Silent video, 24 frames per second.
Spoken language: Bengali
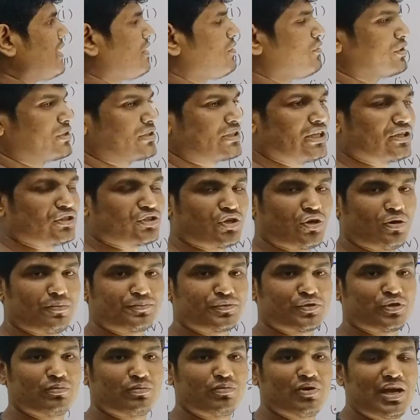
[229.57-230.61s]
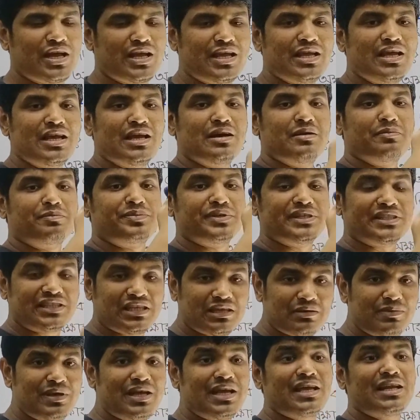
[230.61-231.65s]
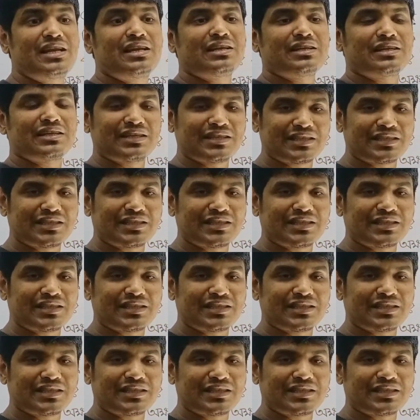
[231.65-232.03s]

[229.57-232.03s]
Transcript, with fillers: দিক হচ্ছে সবসময় পৃথিবীর